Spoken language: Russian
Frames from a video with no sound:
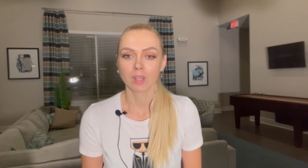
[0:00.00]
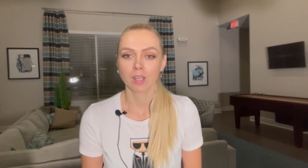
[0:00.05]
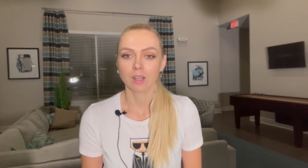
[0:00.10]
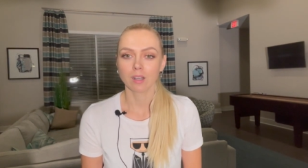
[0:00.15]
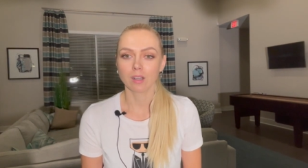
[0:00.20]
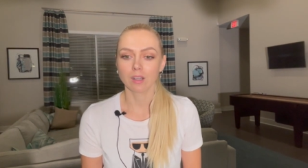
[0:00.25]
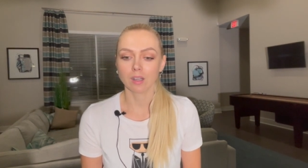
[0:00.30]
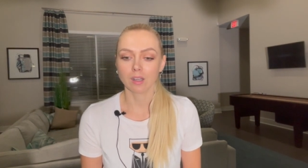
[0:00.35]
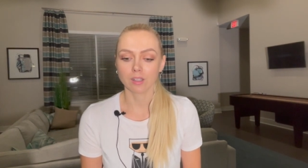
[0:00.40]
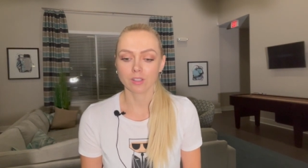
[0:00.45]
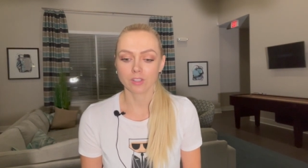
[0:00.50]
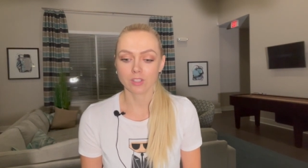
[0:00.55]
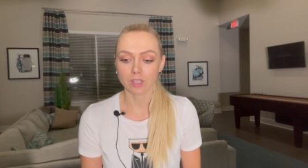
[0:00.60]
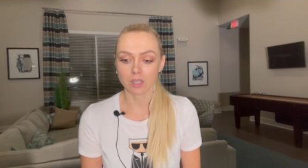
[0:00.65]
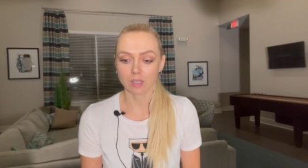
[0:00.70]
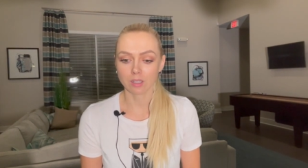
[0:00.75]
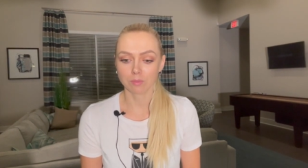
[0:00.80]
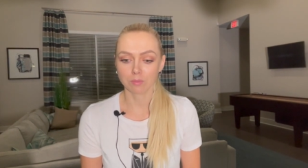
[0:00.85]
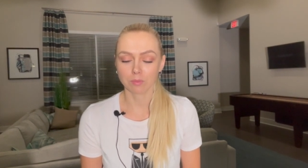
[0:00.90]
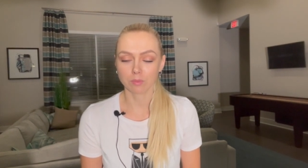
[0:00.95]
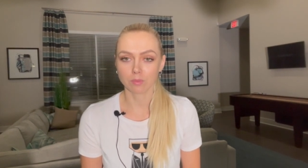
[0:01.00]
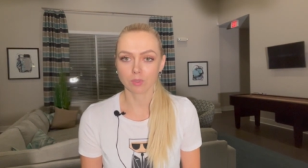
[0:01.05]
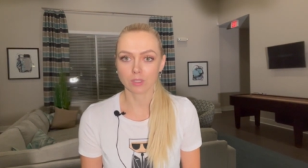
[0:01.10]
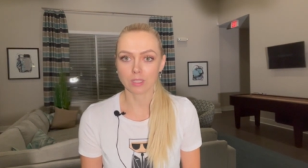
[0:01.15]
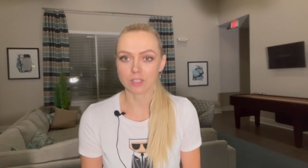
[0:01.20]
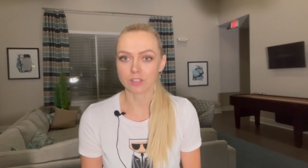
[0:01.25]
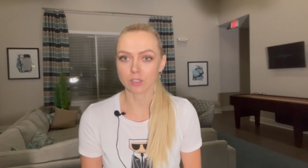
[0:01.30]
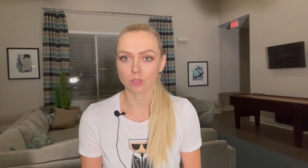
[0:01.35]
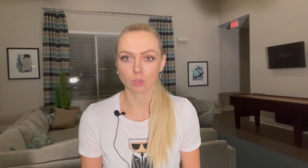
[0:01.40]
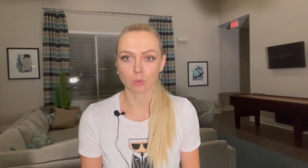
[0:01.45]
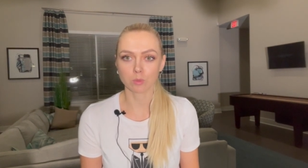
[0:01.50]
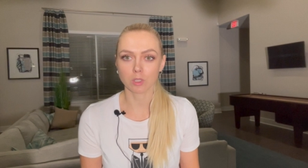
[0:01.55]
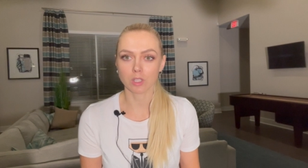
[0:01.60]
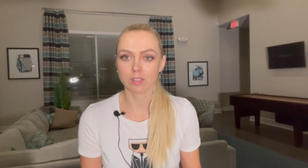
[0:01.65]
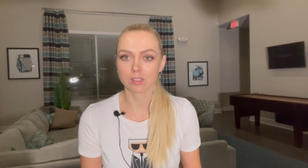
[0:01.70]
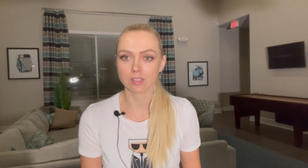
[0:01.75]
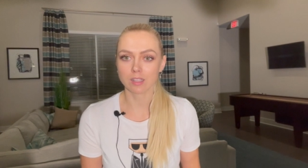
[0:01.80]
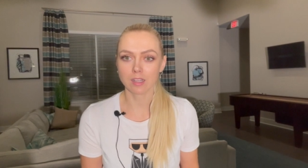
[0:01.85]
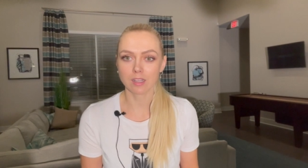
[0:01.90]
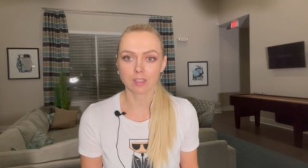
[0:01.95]
А, я, для тех, кто меня не
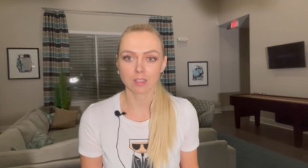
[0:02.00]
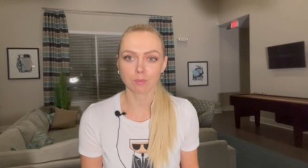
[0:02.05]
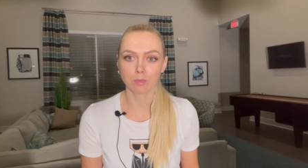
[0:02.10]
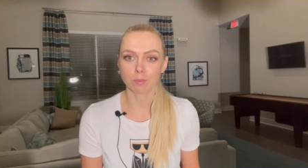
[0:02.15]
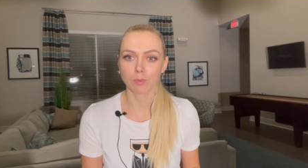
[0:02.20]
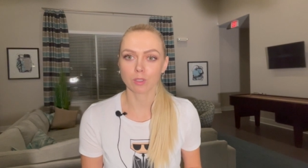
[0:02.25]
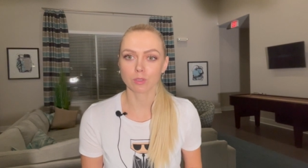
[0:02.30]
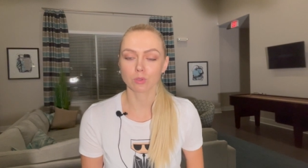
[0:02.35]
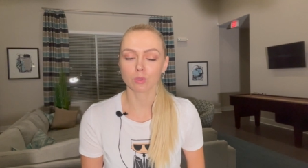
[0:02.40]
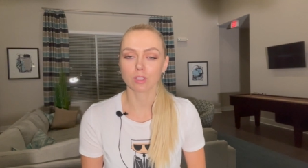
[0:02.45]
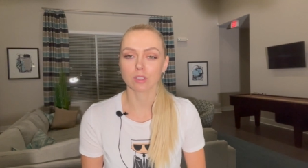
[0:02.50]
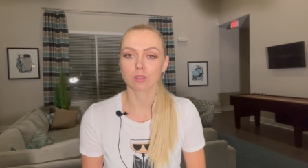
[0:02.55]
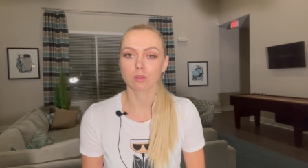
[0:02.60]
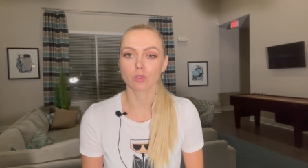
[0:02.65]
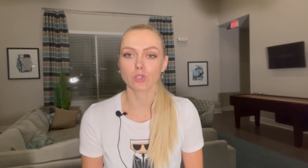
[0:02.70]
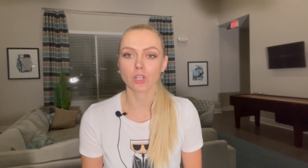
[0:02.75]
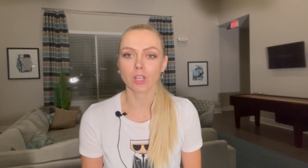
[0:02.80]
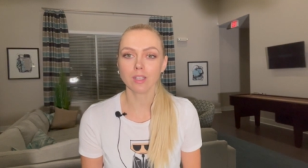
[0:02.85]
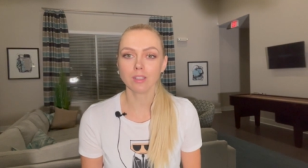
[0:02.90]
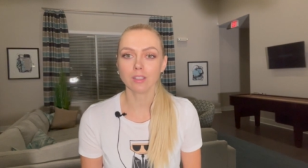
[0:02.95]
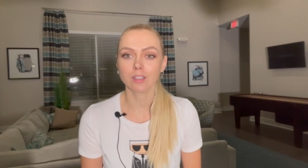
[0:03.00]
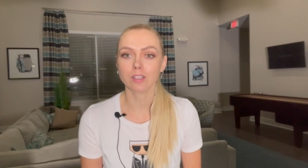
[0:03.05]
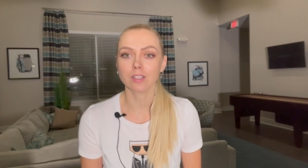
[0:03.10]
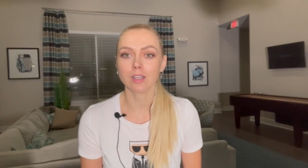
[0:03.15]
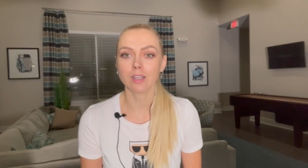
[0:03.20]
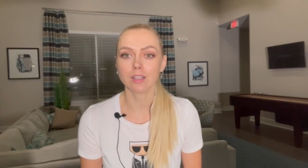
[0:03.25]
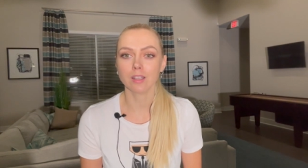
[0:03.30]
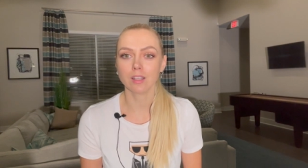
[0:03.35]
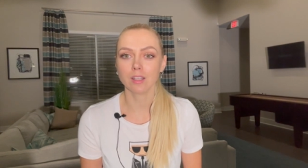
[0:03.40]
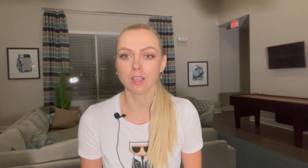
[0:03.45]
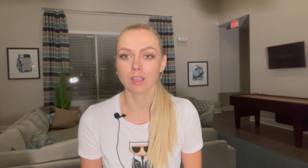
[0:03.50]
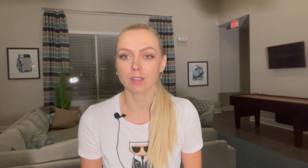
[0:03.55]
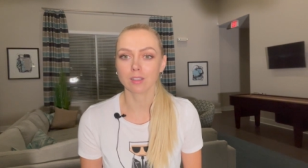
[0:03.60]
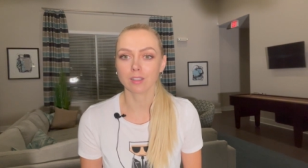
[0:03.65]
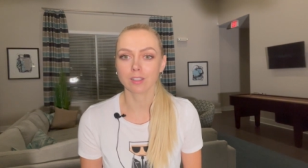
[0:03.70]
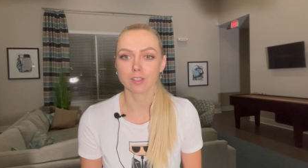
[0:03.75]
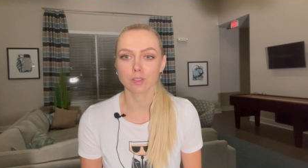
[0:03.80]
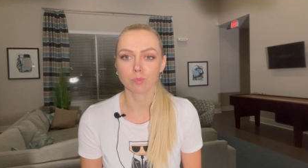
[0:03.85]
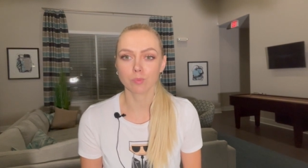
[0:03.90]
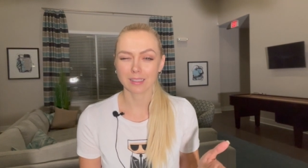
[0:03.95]
знает и попал сюда случайно, я не
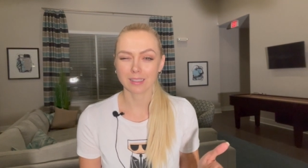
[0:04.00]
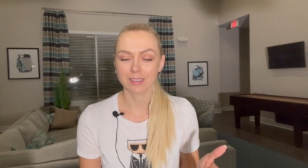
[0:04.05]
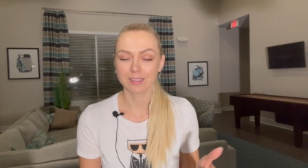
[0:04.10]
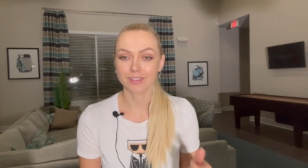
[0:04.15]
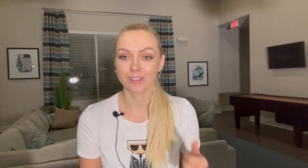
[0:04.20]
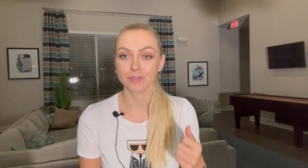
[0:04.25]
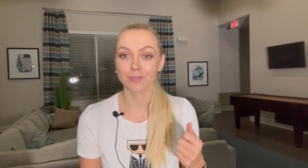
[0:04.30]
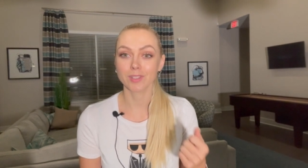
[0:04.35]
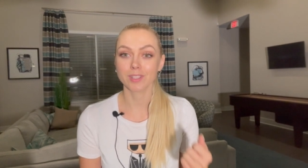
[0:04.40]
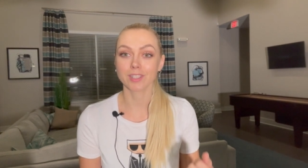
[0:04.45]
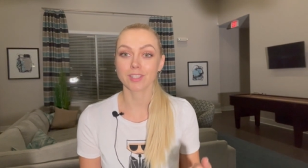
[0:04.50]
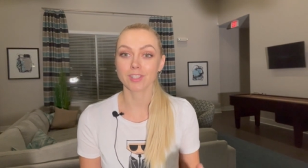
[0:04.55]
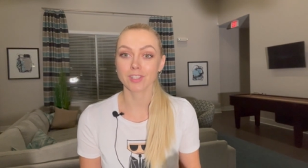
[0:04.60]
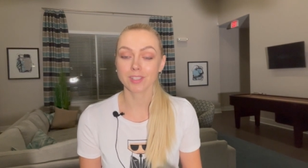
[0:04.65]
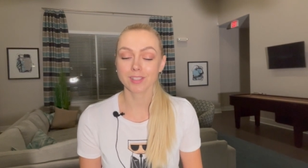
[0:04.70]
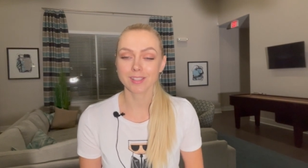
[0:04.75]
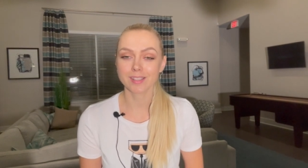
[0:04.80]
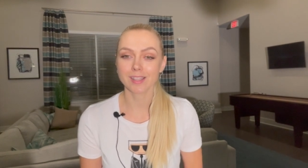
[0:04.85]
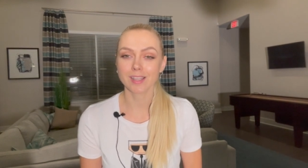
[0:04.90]
эксперт, не визажист,